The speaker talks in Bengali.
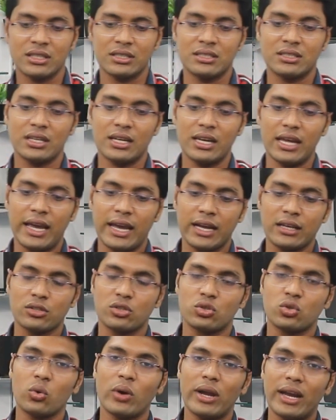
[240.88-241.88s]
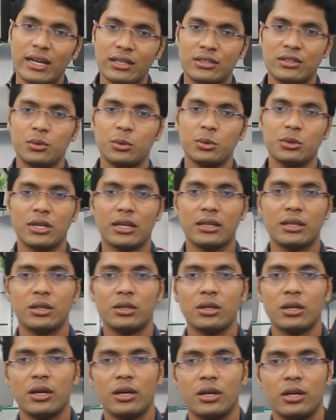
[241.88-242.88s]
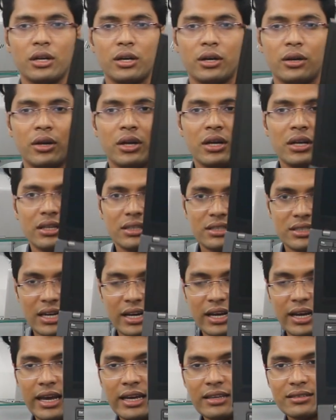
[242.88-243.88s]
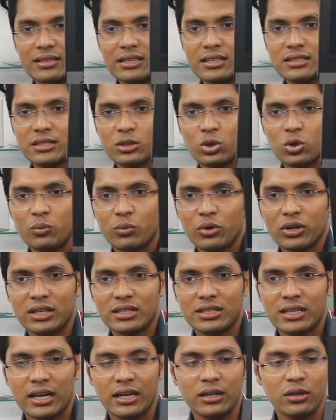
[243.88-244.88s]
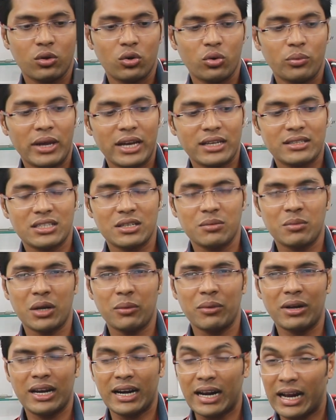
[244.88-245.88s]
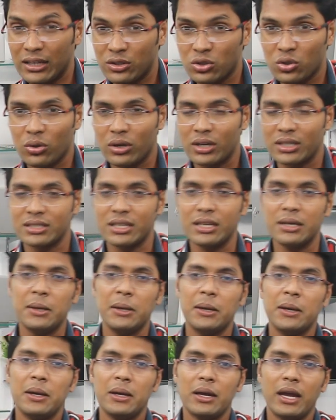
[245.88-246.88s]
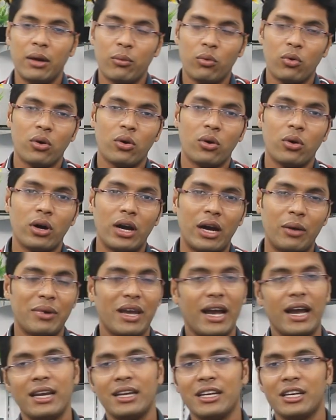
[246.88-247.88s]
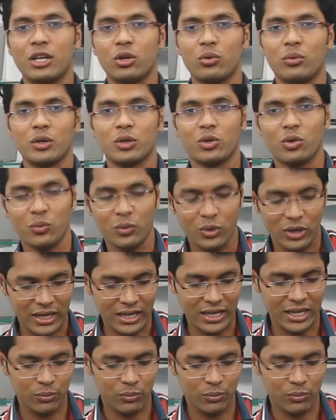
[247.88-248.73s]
যাচ্ছেন এক্স টু এইট জিরো তাদের যারা এই সিরিজটা সম্পর্কে জানেন খুবই এক্সট্রিম লেভেলের কাজ করা যায় এবং আমি হাইলি রিকমেন্ড করব এই